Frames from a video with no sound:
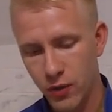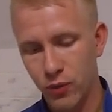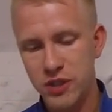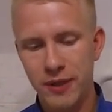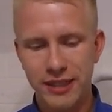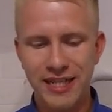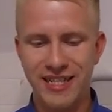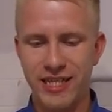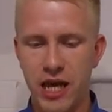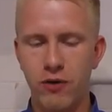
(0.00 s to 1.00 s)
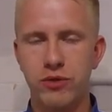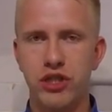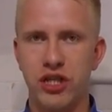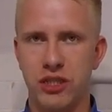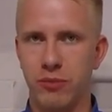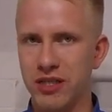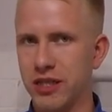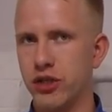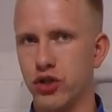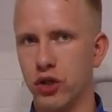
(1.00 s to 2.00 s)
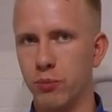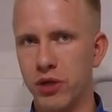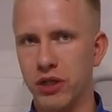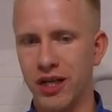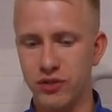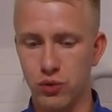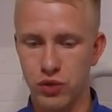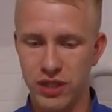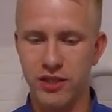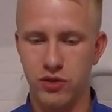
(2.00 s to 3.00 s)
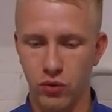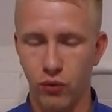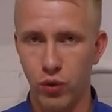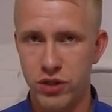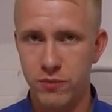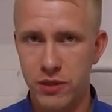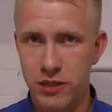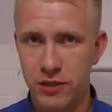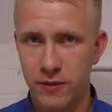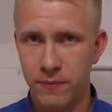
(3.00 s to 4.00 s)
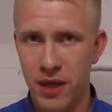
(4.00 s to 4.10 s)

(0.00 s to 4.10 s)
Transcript: Ну вот смотрите, я вам сейчас обозначу комплектацию C180,